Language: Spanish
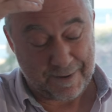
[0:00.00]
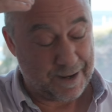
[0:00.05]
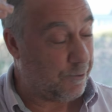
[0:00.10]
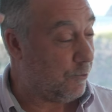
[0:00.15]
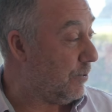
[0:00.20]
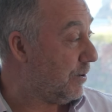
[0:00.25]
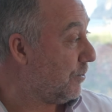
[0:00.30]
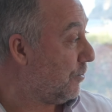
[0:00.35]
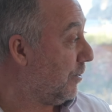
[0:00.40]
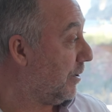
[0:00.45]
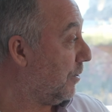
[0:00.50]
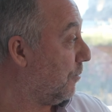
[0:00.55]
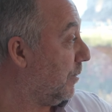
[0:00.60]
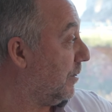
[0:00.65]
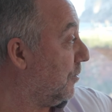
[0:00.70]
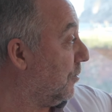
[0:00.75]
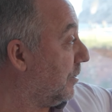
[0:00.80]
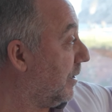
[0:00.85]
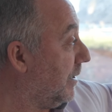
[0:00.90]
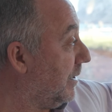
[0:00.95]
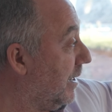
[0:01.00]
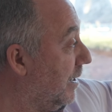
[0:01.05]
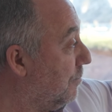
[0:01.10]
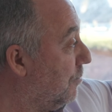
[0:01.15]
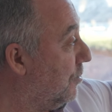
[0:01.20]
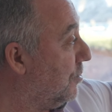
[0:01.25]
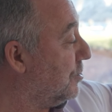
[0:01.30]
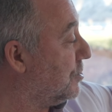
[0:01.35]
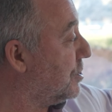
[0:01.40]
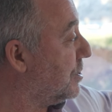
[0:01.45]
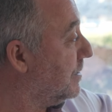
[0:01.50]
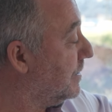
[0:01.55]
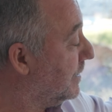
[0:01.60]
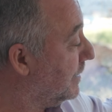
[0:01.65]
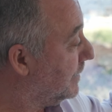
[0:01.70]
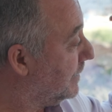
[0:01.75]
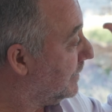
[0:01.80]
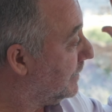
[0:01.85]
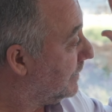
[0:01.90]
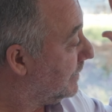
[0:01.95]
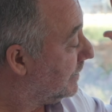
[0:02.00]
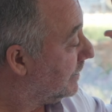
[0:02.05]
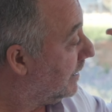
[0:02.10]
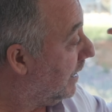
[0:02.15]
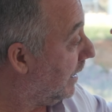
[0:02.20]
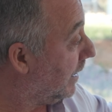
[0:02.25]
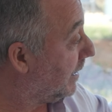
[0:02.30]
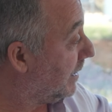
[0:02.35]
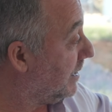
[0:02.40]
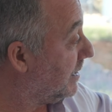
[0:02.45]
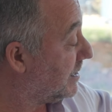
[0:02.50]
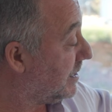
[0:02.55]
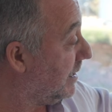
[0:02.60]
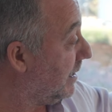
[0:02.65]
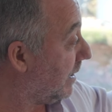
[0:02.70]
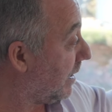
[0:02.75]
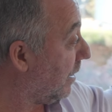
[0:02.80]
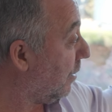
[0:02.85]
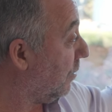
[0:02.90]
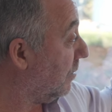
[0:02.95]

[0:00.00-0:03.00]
me acuerdo ahí cuando teníamos, aquí sí,